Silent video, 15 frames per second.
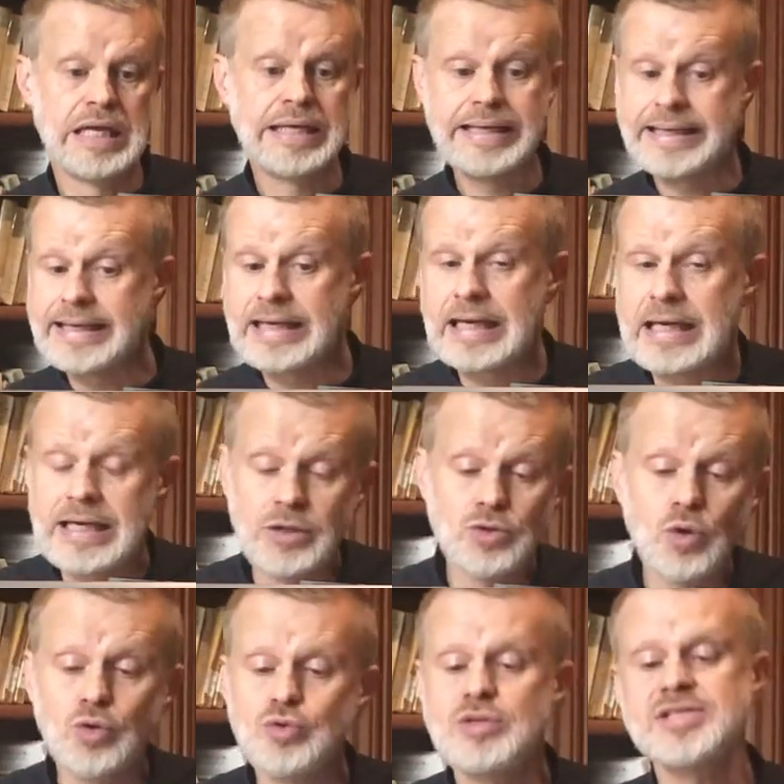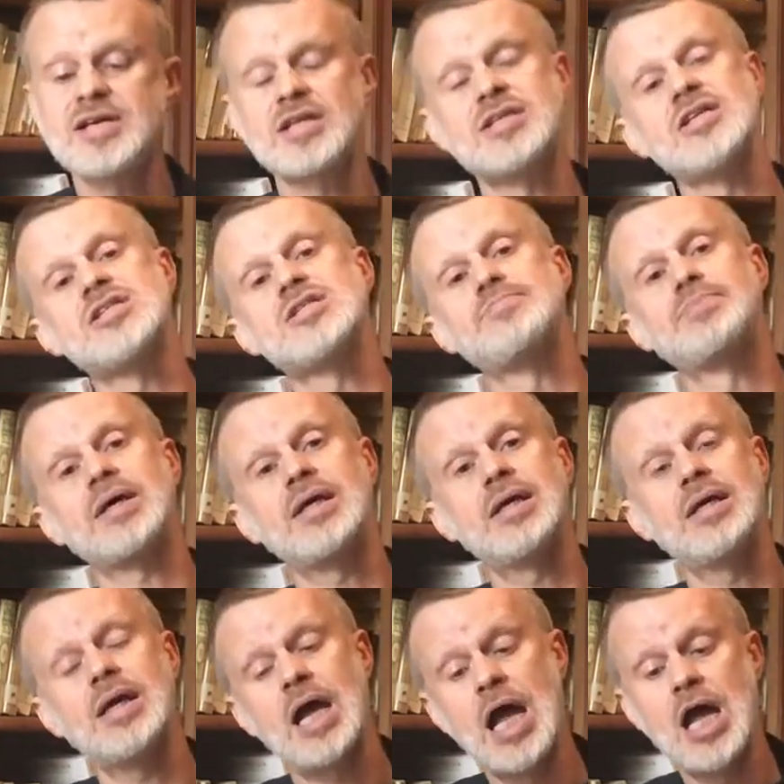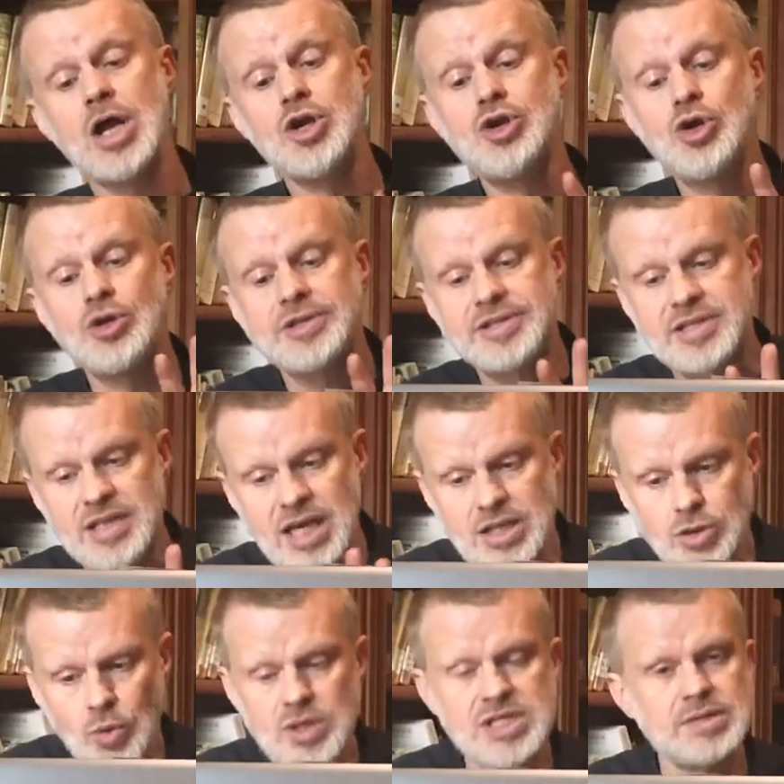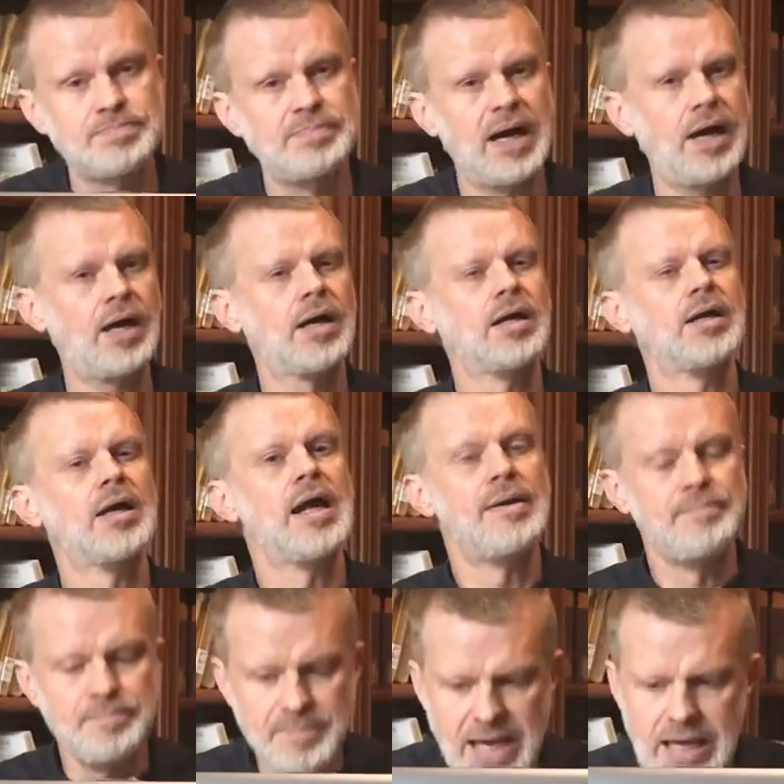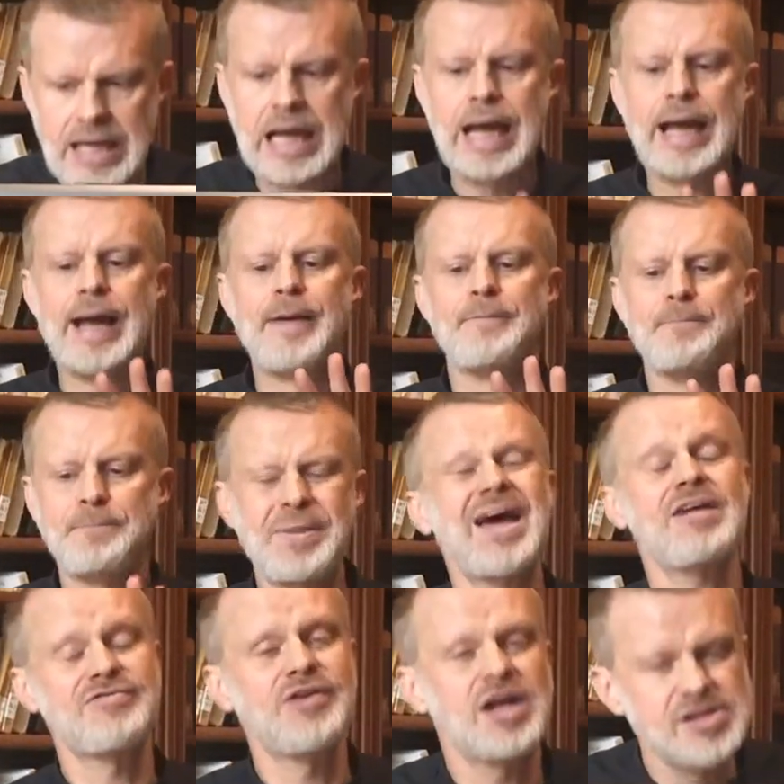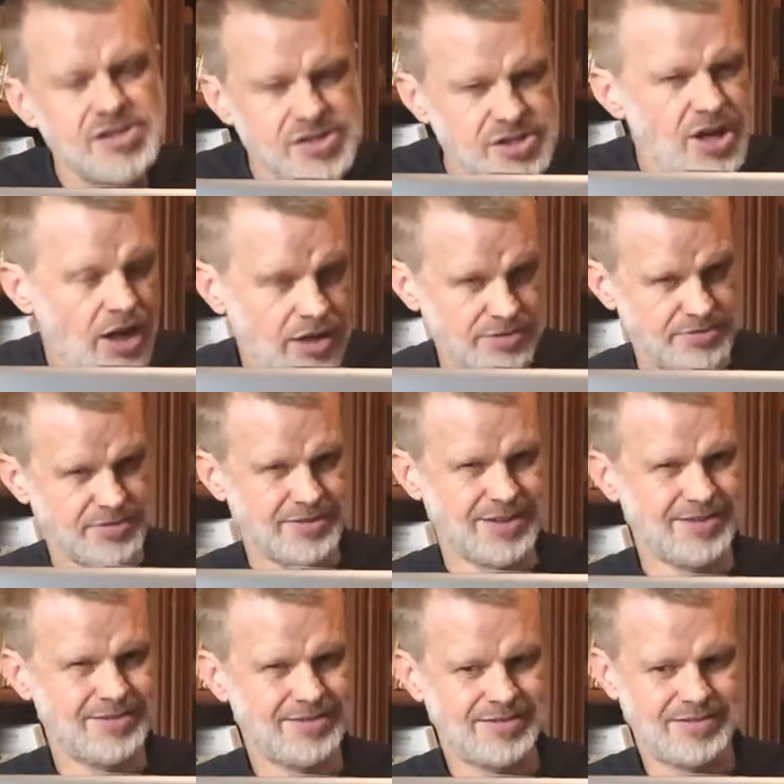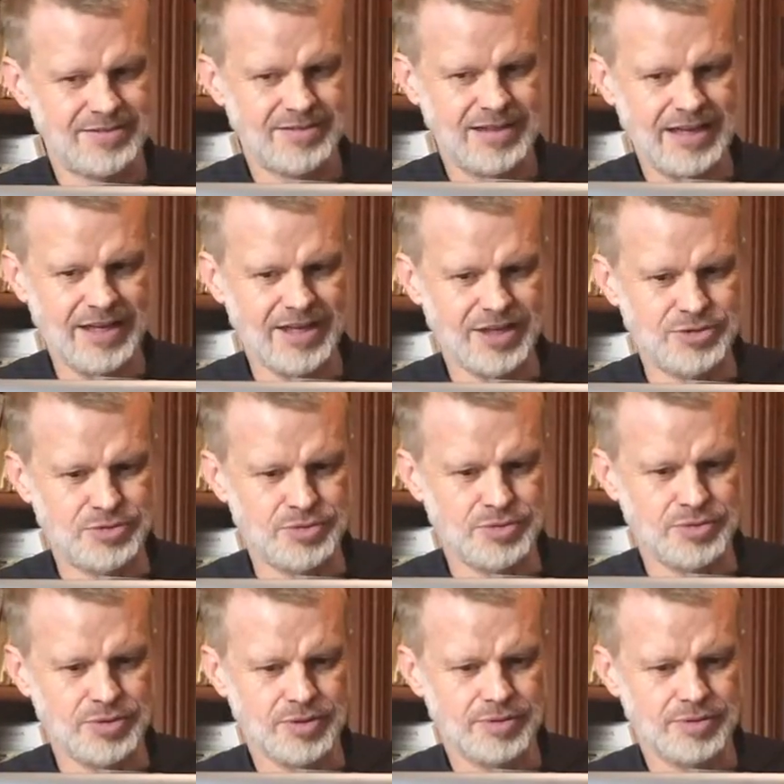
et les dons du Saint-Esprit ne détruisent pas, mais perfectionnent la nature.